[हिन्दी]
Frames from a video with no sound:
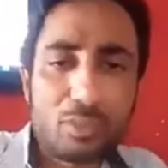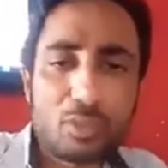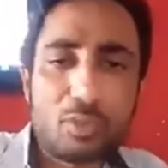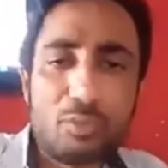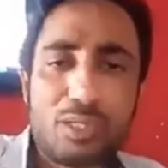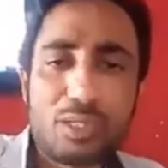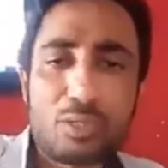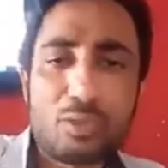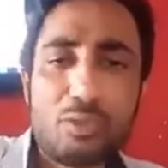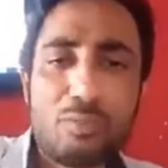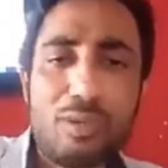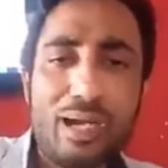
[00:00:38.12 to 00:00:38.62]
नाम तो
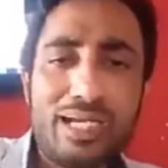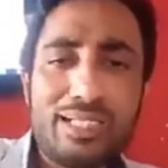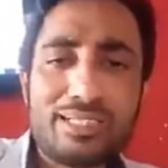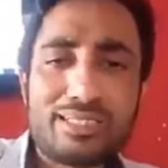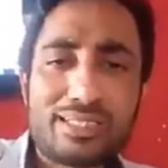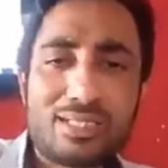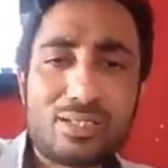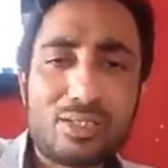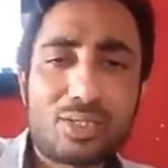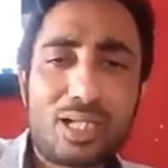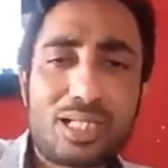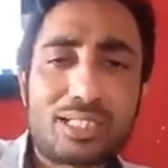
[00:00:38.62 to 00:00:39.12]
मैं कोई भाई
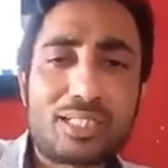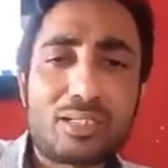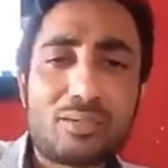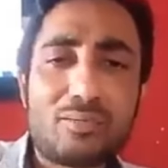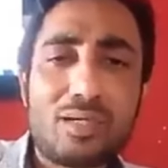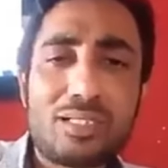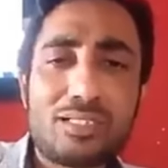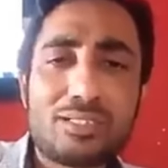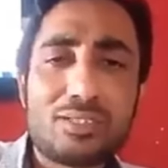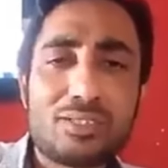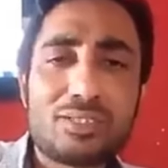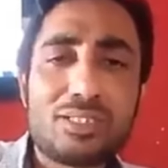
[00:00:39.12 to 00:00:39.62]
से और
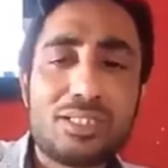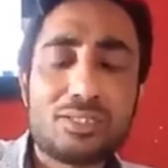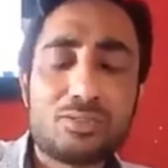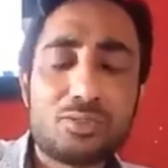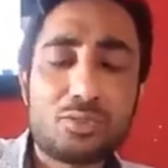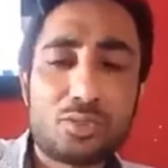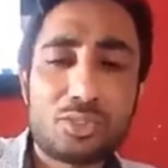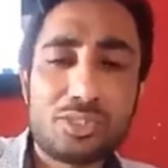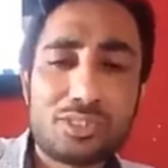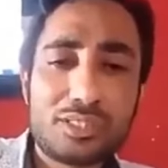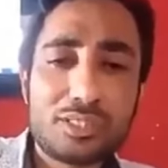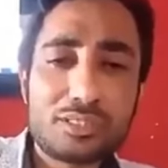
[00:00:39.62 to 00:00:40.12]
आतंकवादी और
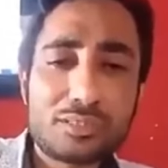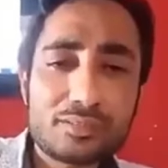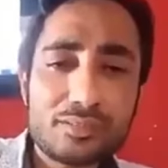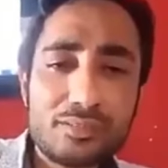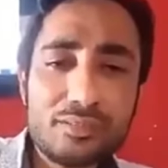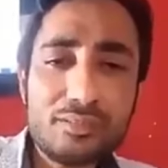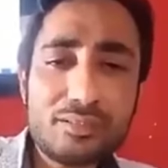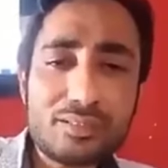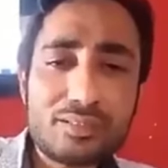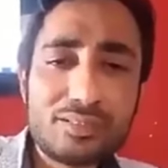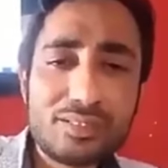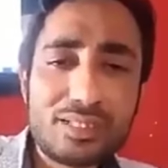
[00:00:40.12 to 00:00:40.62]
देशद्रोही
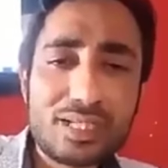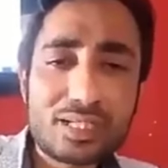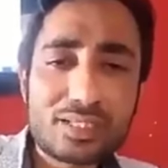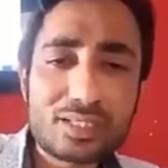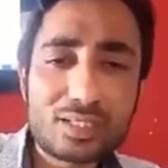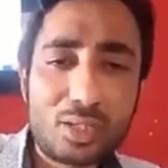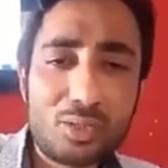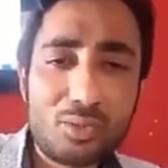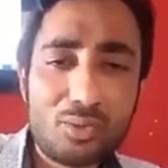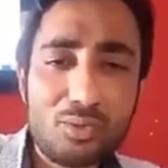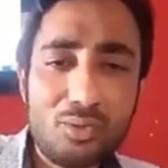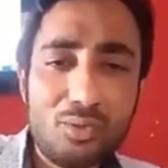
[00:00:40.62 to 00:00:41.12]
से
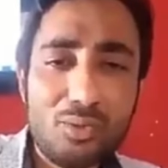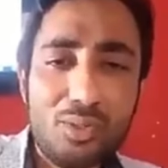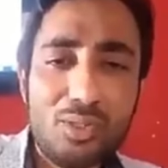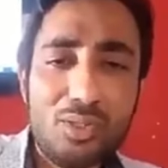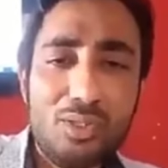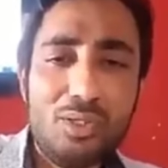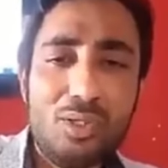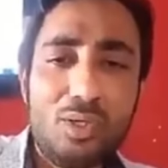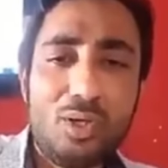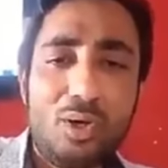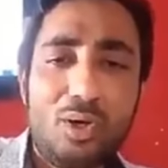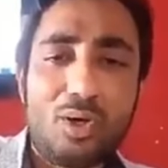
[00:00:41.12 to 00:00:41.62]
डरता हूँ
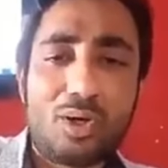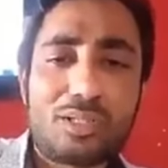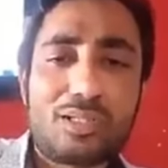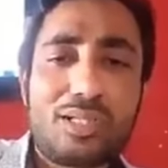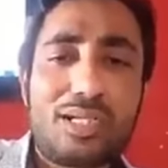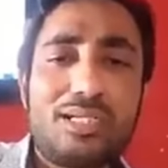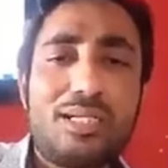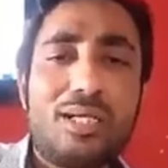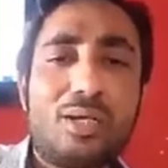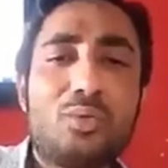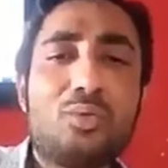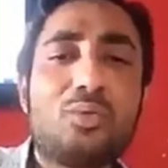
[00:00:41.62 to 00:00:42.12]
और
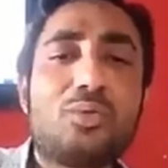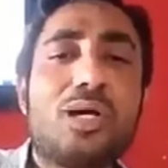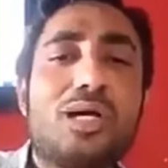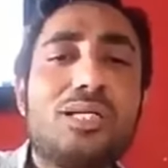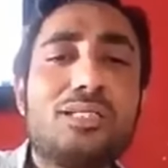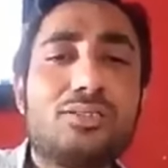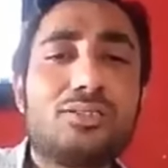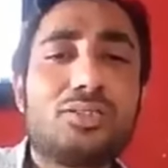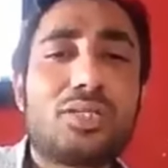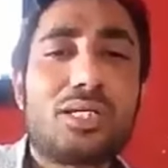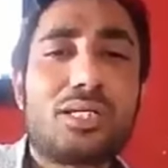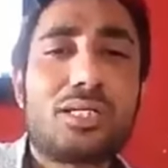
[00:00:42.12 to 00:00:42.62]
ना डरूंगा
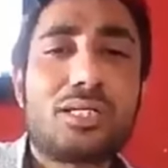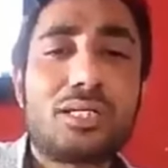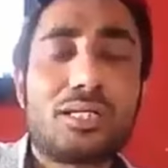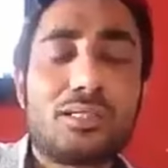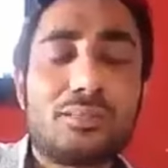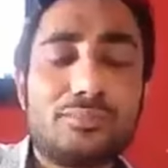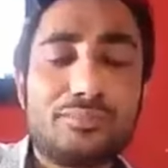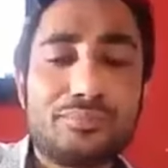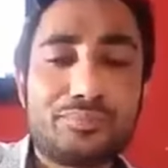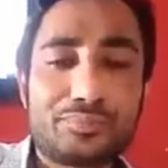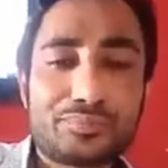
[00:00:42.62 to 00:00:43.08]
इनशाला